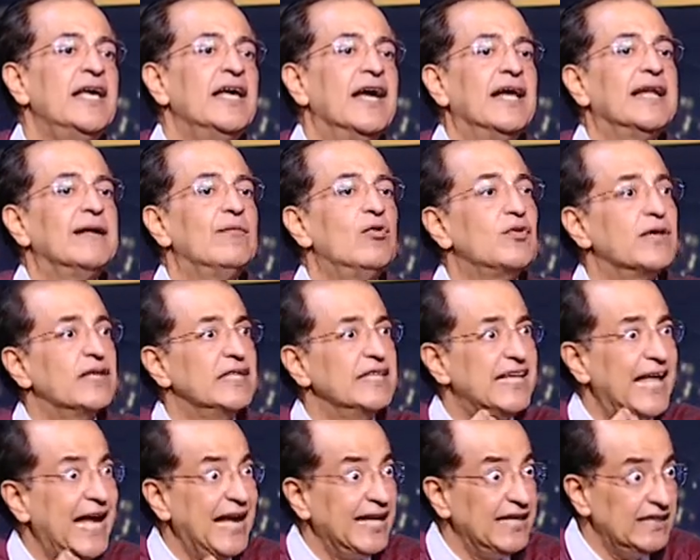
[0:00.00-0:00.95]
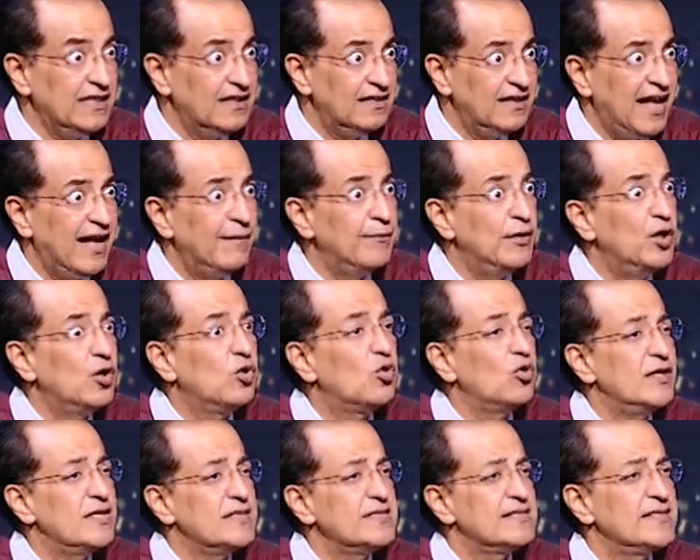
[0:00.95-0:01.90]
احنا ممكن ننقي اعمل
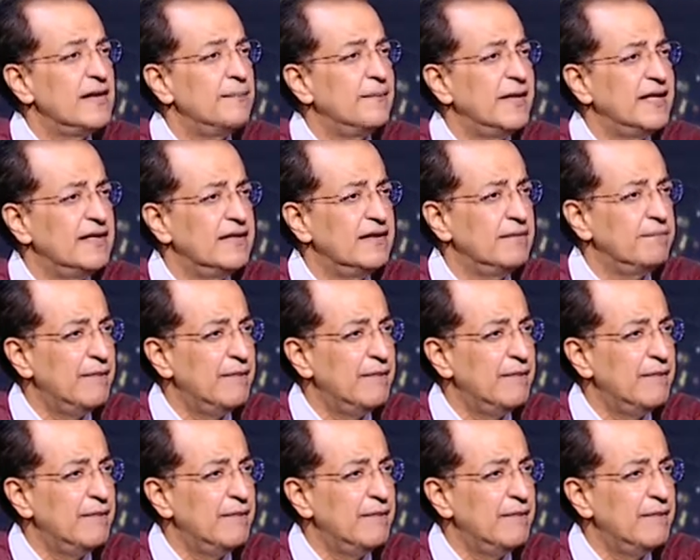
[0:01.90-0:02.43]
لكم لسته من